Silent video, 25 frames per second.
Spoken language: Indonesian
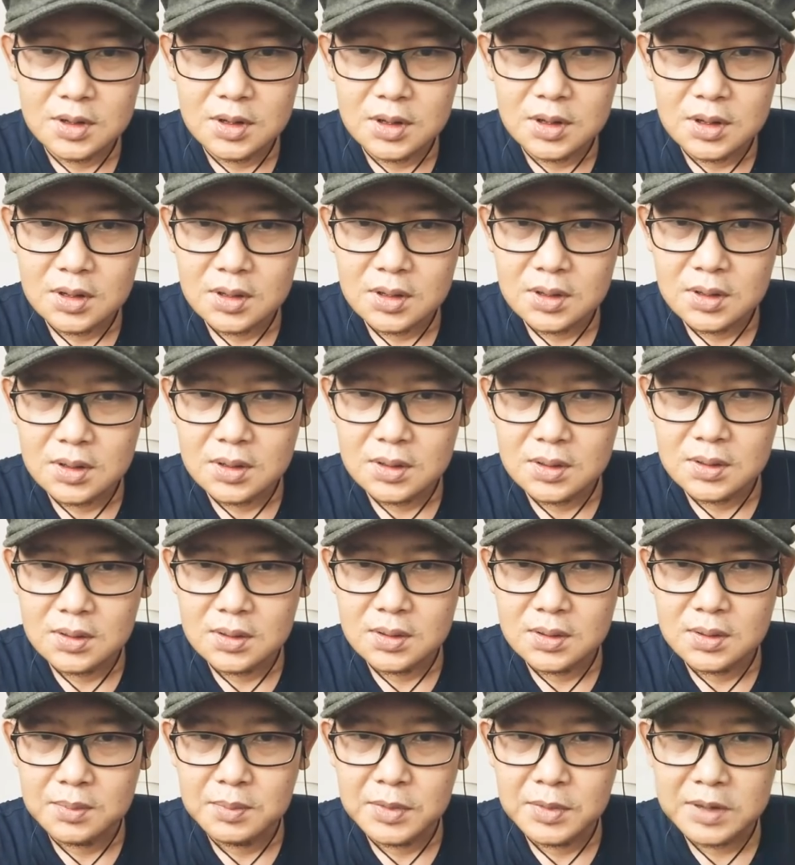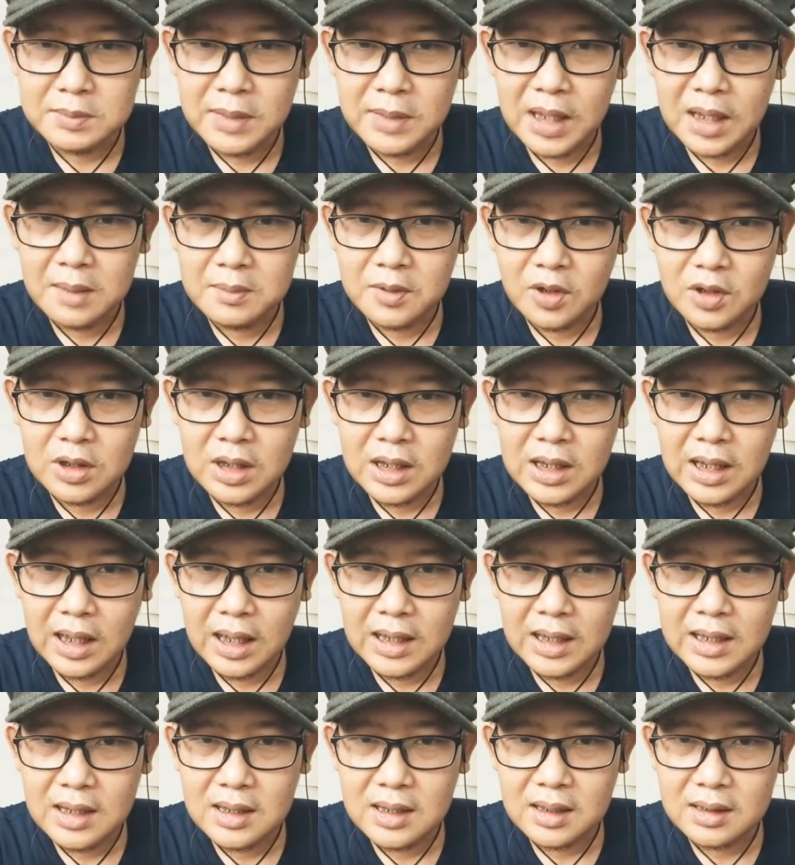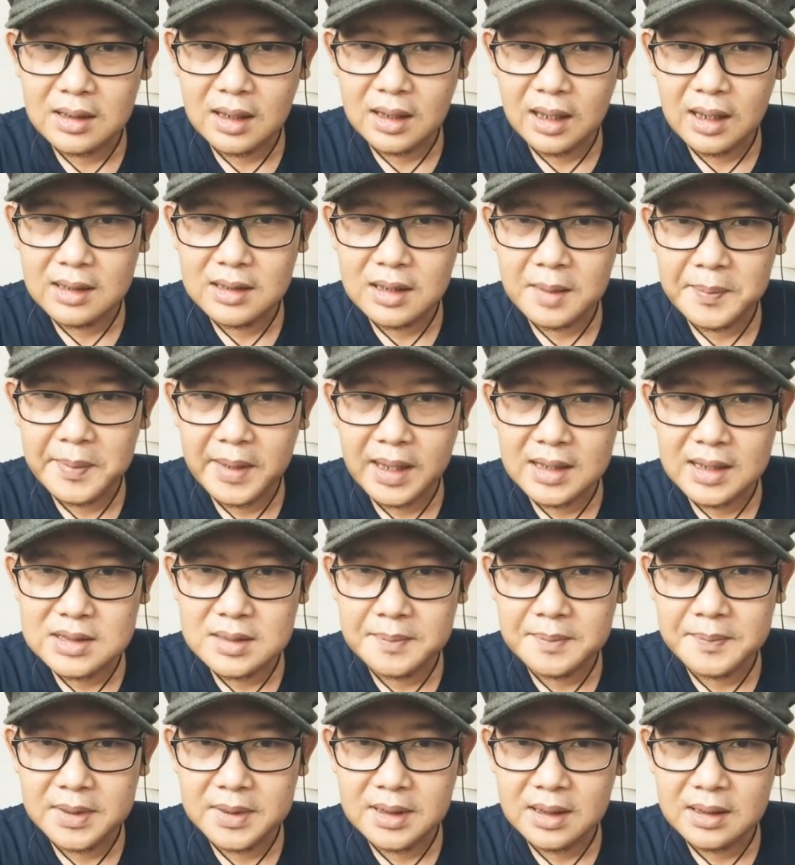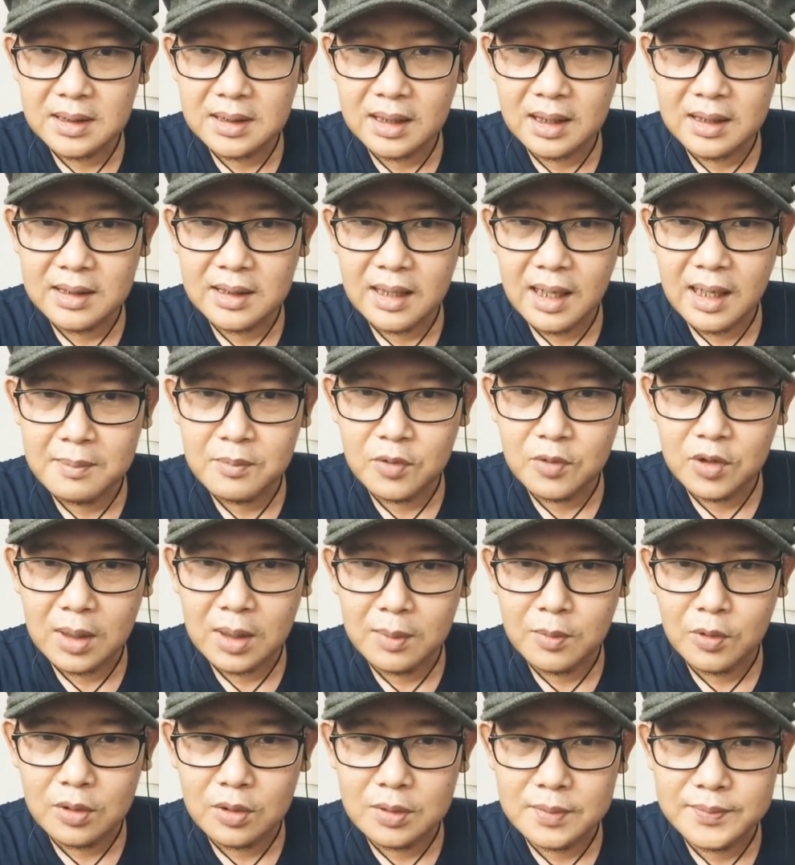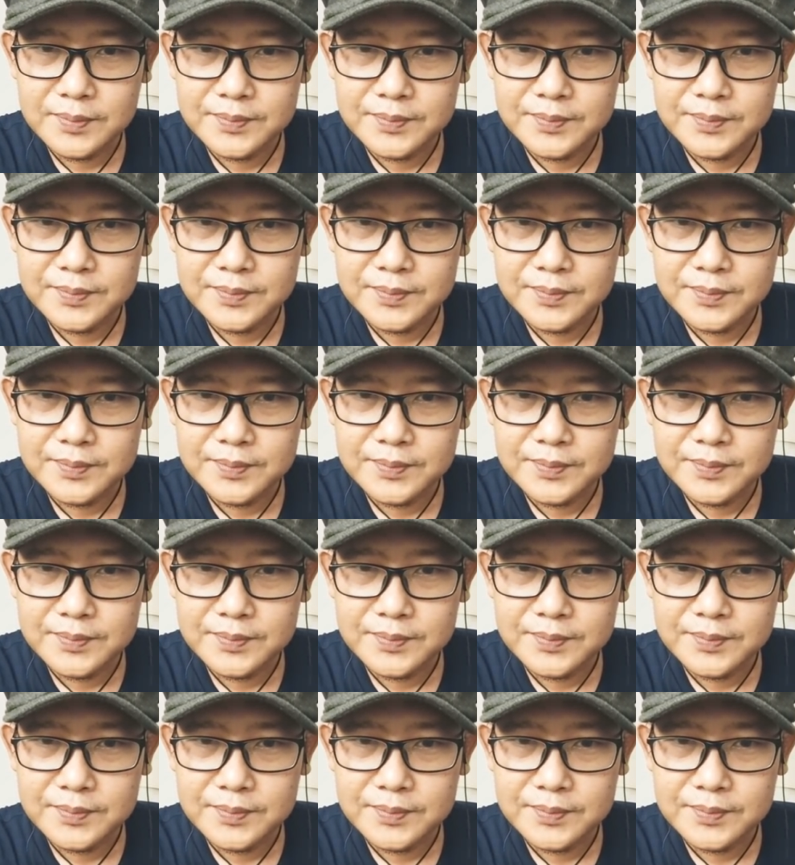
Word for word: Uh, Selamat malam kalau dadakan deg-degan tapi nggak cepet deg lambung-lambung.